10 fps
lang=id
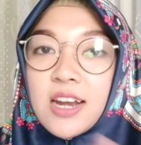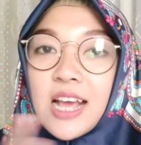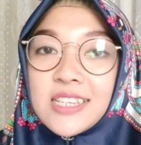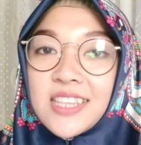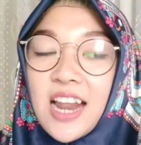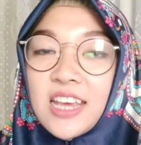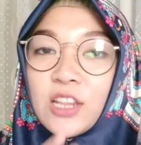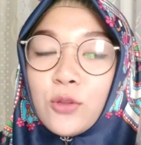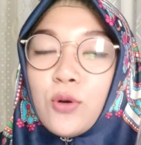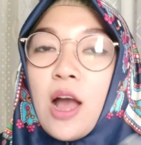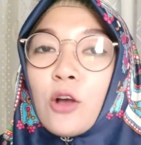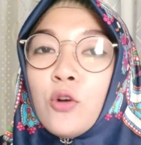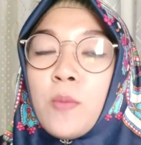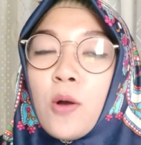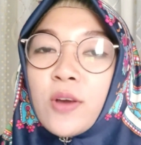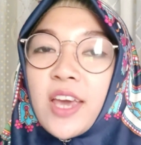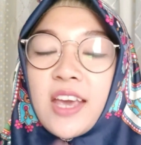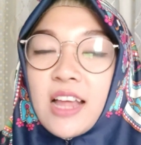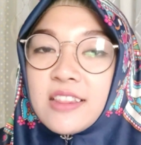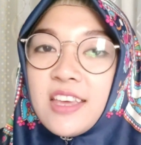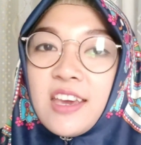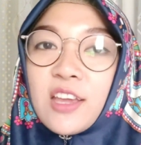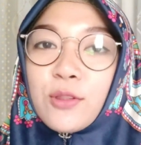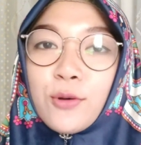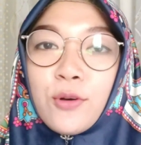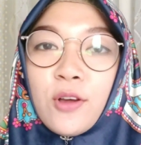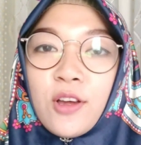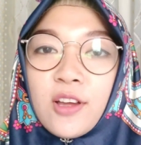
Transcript: Nah setelah itu aku mau kayak ganti gitu